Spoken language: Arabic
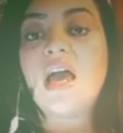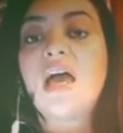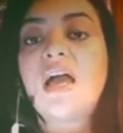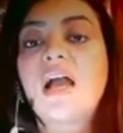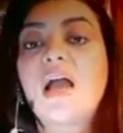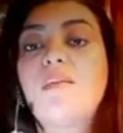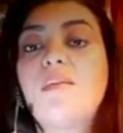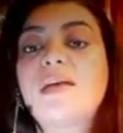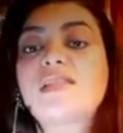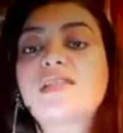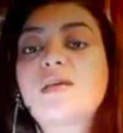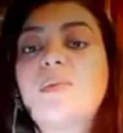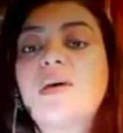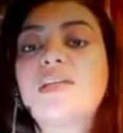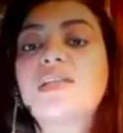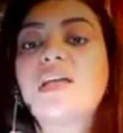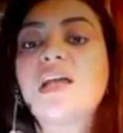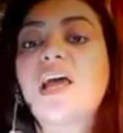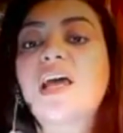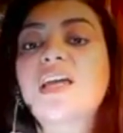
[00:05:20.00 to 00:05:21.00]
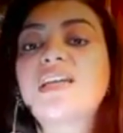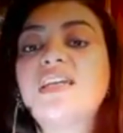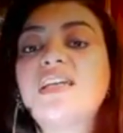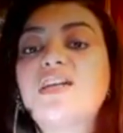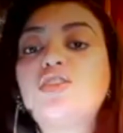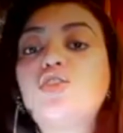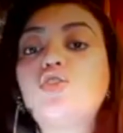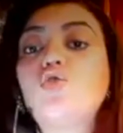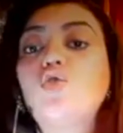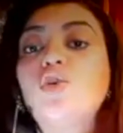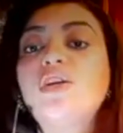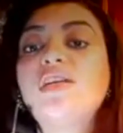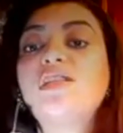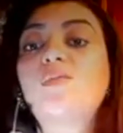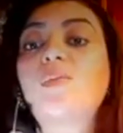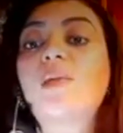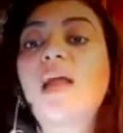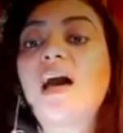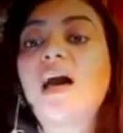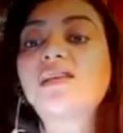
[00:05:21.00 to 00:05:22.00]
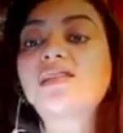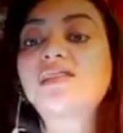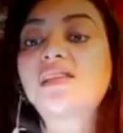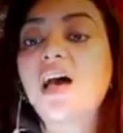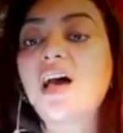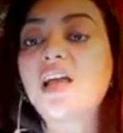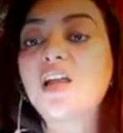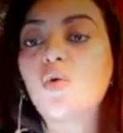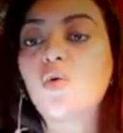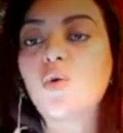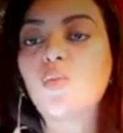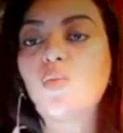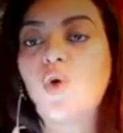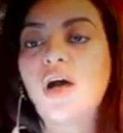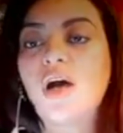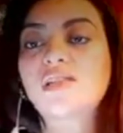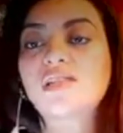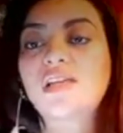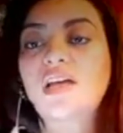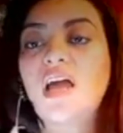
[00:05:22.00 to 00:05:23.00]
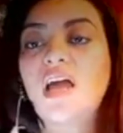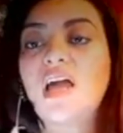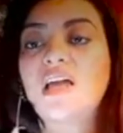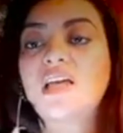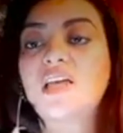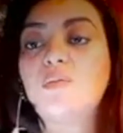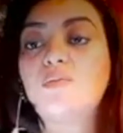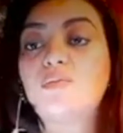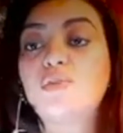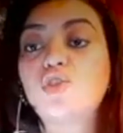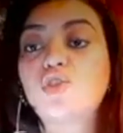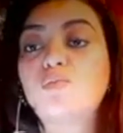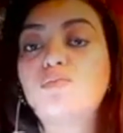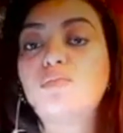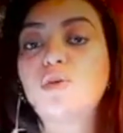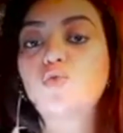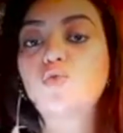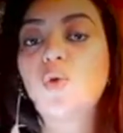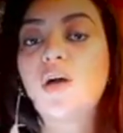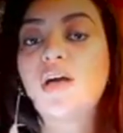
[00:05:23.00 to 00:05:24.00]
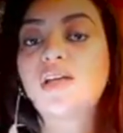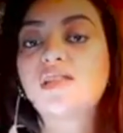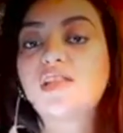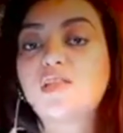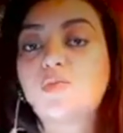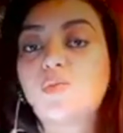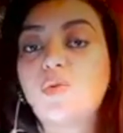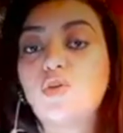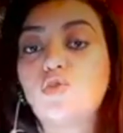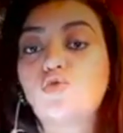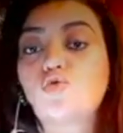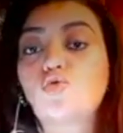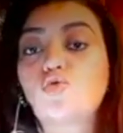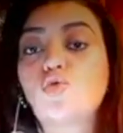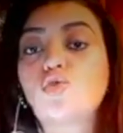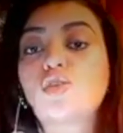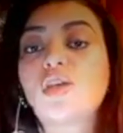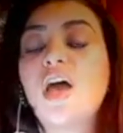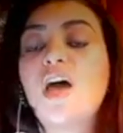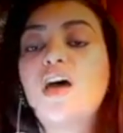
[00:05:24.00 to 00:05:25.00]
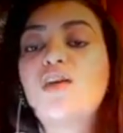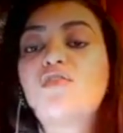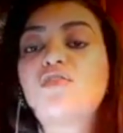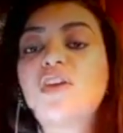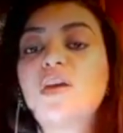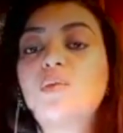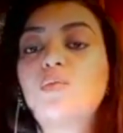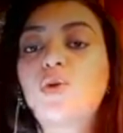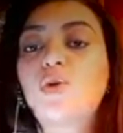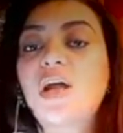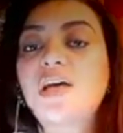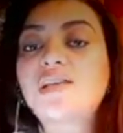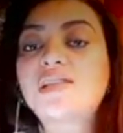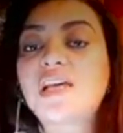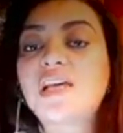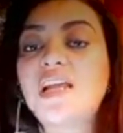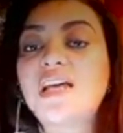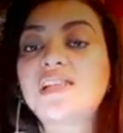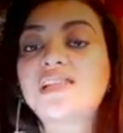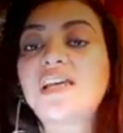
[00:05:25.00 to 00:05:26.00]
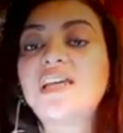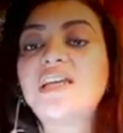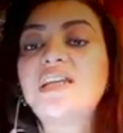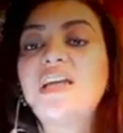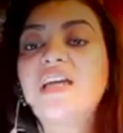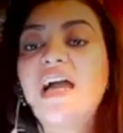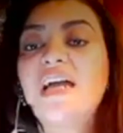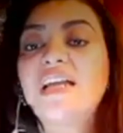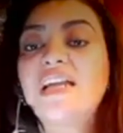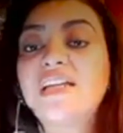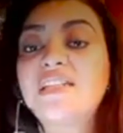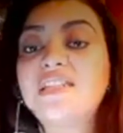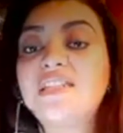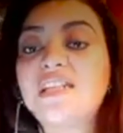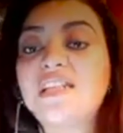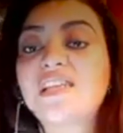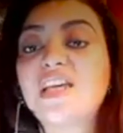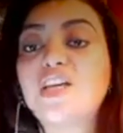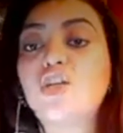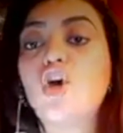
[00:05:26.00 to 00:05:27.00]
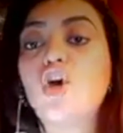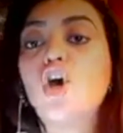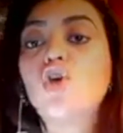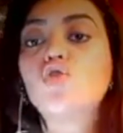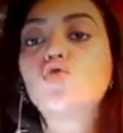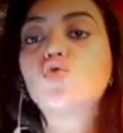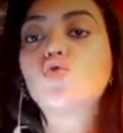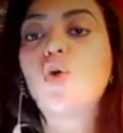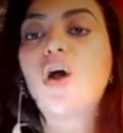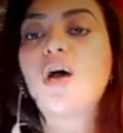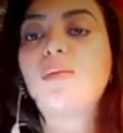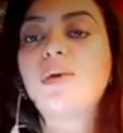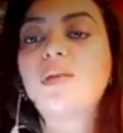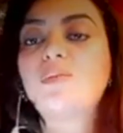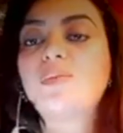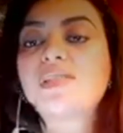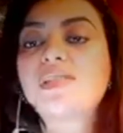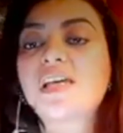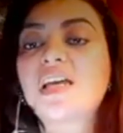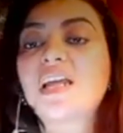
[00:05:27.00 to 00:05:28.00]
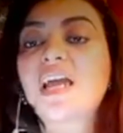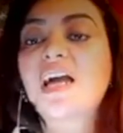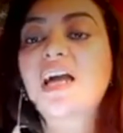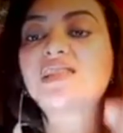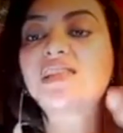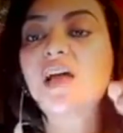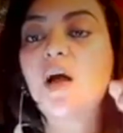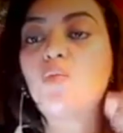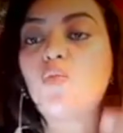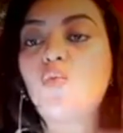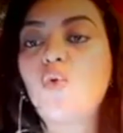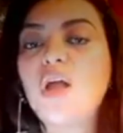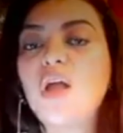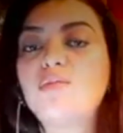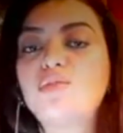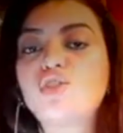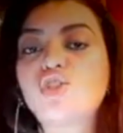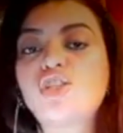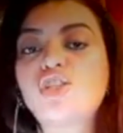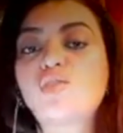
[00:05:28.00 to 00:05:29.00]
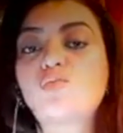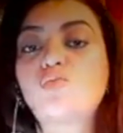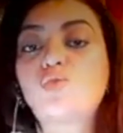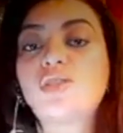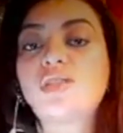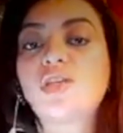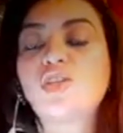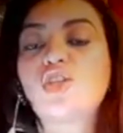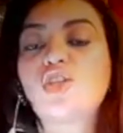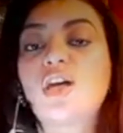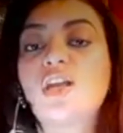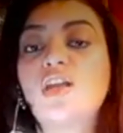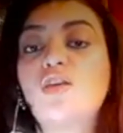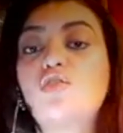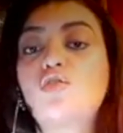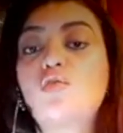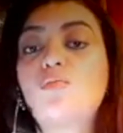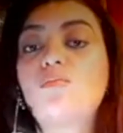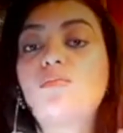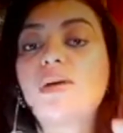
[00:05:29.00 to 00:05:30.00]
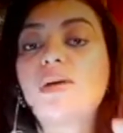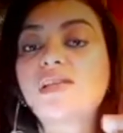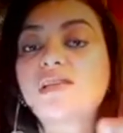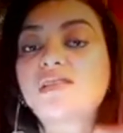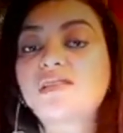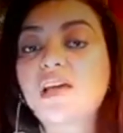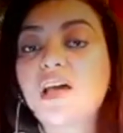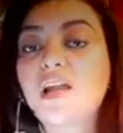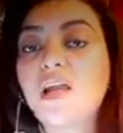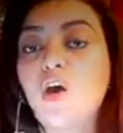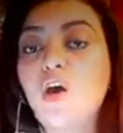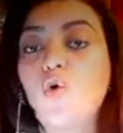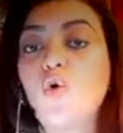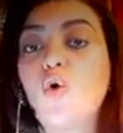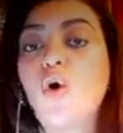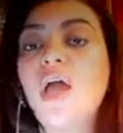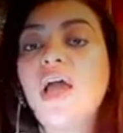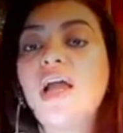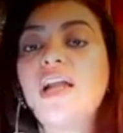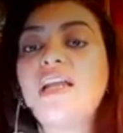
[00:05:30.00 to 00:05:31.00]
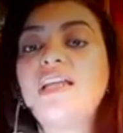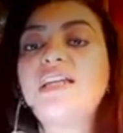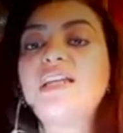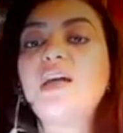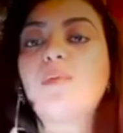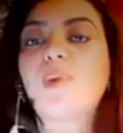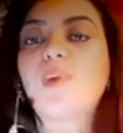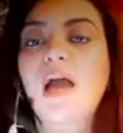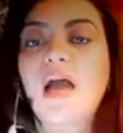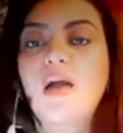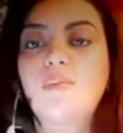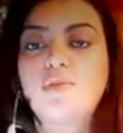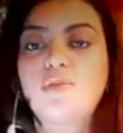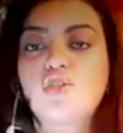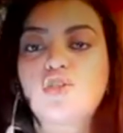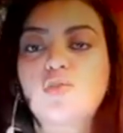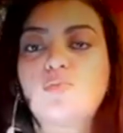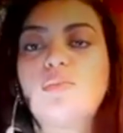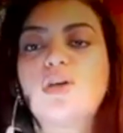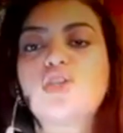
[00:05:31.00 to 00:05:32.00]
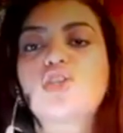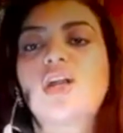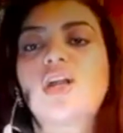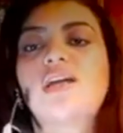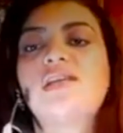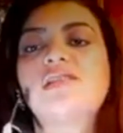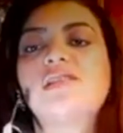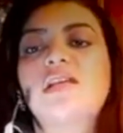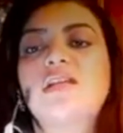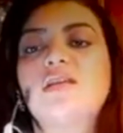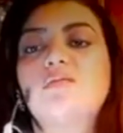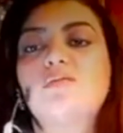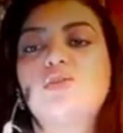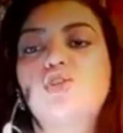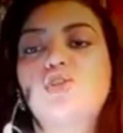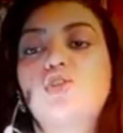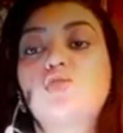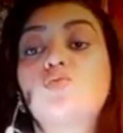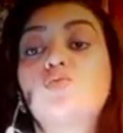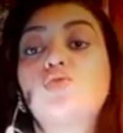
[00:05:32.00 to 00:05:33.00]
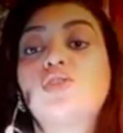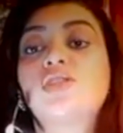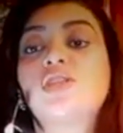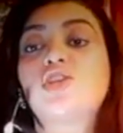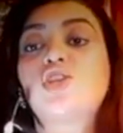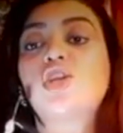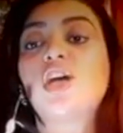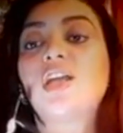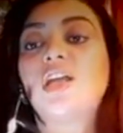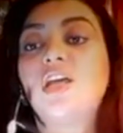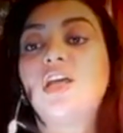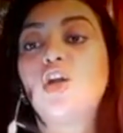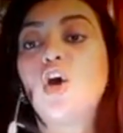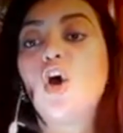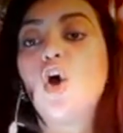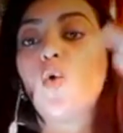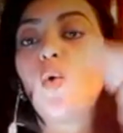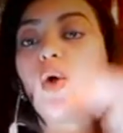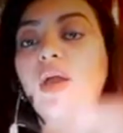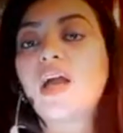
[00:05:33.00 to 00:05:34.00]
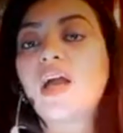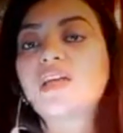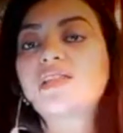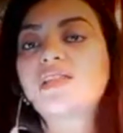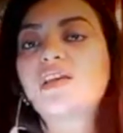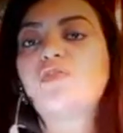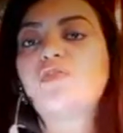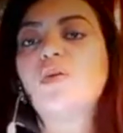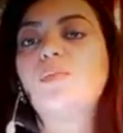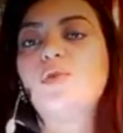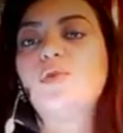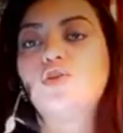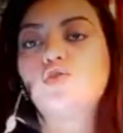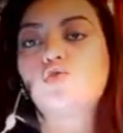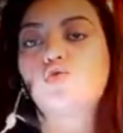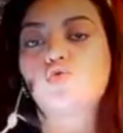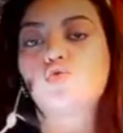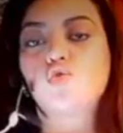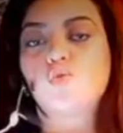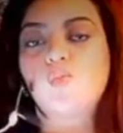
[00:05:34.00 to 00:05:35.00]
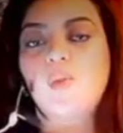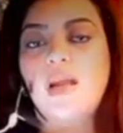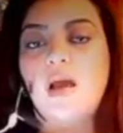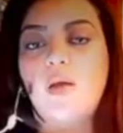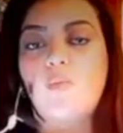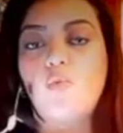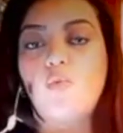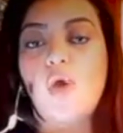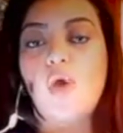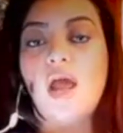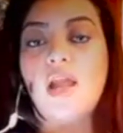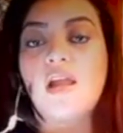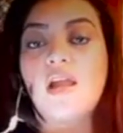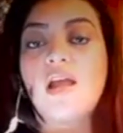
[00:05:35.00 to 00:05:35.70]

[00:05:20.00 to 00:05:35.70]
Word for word: كما تبادل قيادي حزب الأصالة والمعاصرة حكيم بن شماش وعزيز بن عزوز في مراسلتين علنيتين تهما بسرقة أموال مجلس مستشارين ثم تصالحوا ليبقى بن شماش رئيسا لمجلس مستشارين ويختفي بن عزوز بالأموال